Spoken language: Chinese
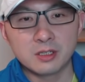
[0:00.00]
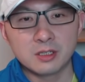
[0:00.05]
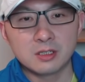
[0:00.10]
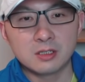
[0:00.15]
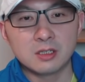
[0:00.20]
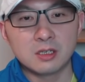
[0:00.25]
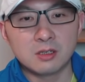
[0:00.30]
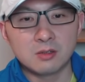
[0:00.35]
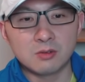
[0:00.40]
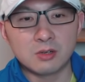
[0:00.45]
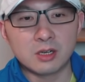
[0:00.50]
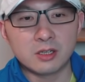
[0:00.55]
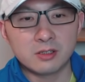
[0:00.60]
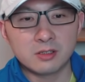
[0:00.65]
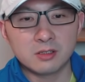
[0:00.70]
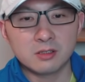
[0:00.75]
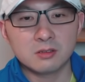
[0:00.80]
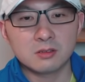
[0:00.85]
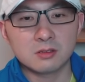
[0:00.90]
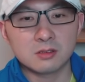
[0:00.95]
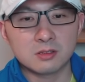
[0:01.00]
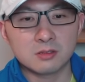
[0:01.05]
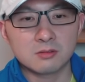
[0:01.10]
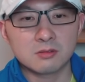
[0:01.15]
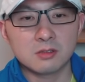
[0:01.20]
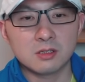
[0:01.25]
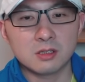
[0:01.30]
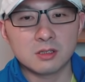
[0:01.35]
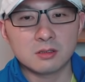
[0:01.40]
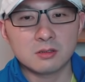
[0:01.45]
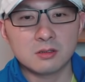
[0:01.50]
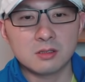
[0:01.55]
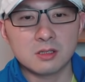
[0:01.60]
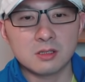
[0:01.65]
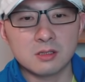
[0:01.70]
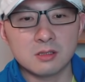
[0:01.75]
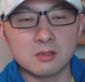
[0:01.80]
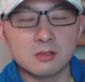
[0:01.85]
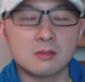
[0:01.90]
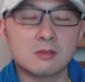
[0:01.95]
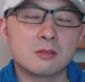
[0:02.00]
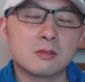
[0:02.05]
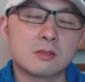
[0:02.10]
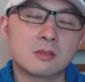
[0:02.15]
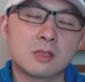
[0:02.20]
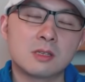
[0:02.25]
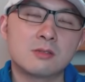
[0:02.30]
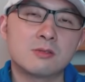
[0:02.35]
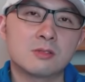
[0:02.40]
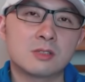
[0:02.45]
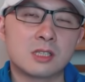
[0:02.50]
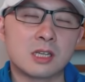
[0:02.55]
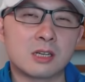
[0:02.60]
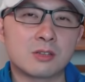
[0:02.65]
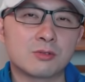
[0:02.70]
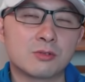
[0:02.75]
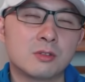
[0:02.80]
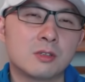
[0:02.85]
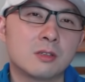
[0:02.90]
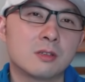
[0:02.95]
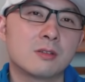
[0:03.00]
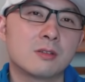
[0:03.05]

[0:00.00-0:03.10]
然后我还听提出了第三种假说，